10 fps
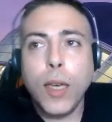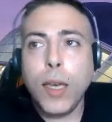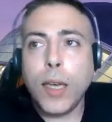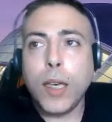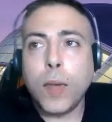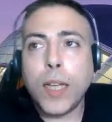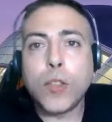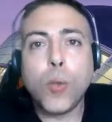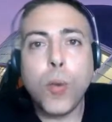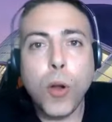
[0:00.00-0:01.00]
Eh, va a
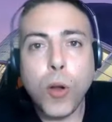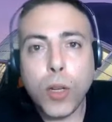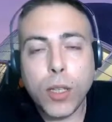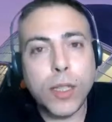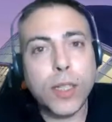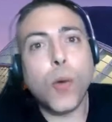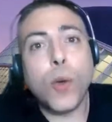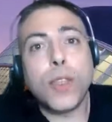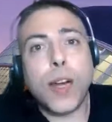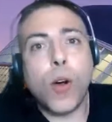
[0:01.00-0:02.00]
tu blog y se
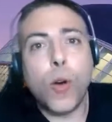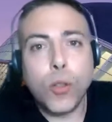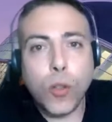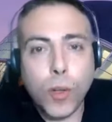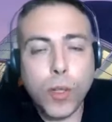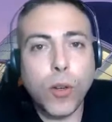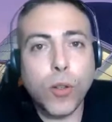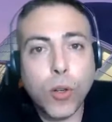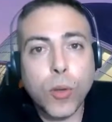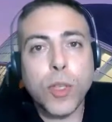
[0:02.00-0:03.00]
encuentra otro,
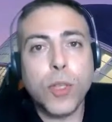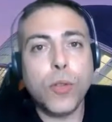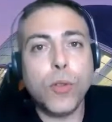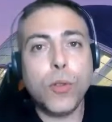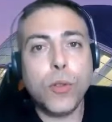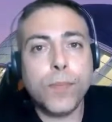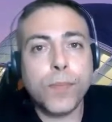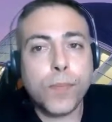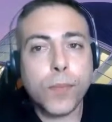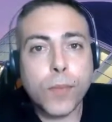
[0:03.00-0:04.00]
otro vídeo tuyo.
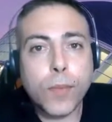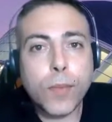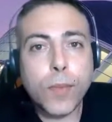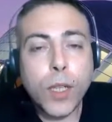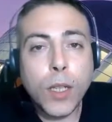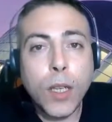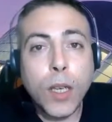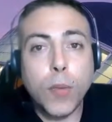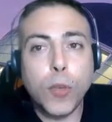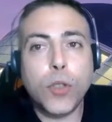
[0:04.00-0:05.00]

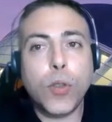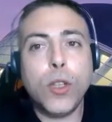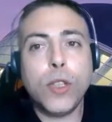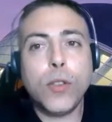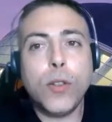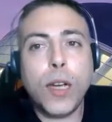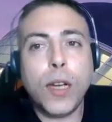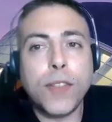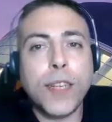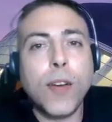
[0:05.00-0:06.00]
Pues todo esto
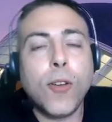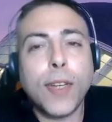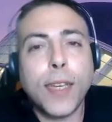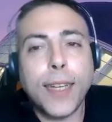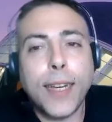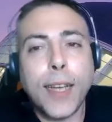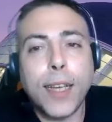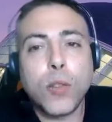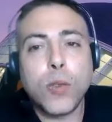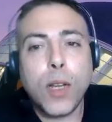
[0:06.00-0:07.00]
al final lo que crea
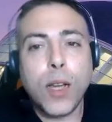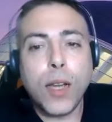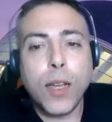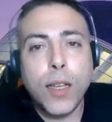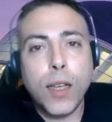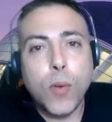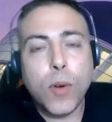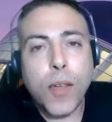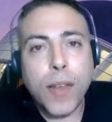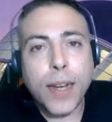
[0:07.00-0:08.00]
es una,
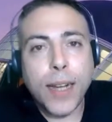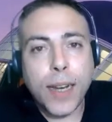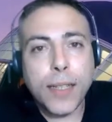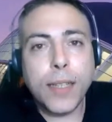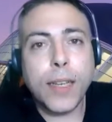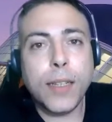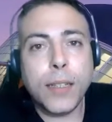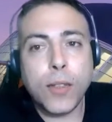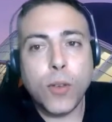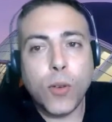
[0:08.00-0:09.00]
cercanía
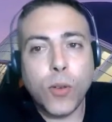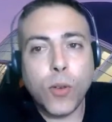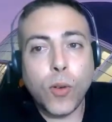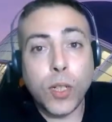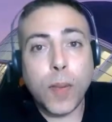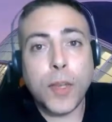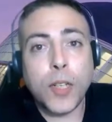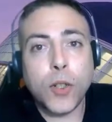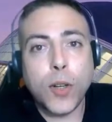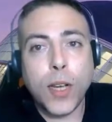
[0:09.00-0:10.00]
con, esa
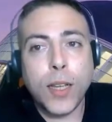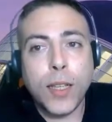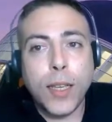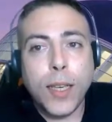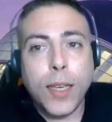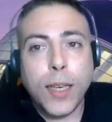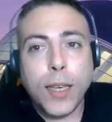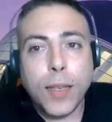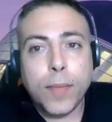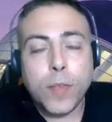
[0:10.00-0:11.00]
persona.
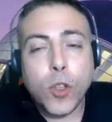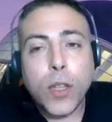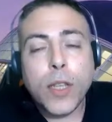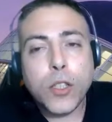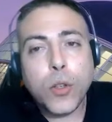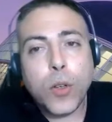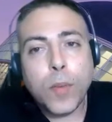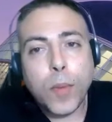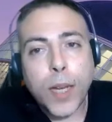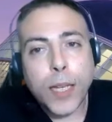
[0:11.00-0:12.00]
yo de hecho
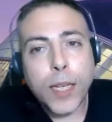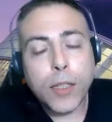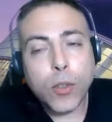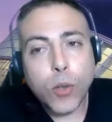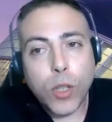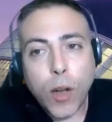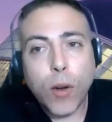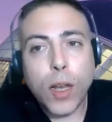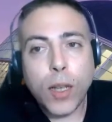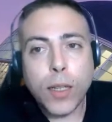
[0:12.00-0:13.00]
en mi página estoy
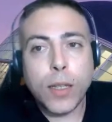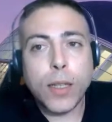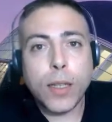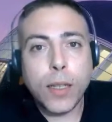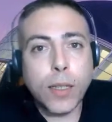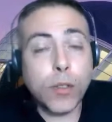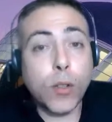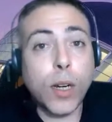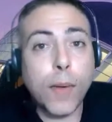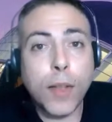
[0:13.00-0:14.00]
ahora, eh,
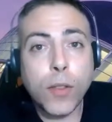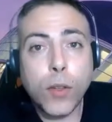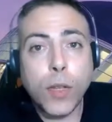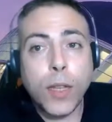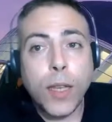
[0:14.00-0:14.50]
estoy grabando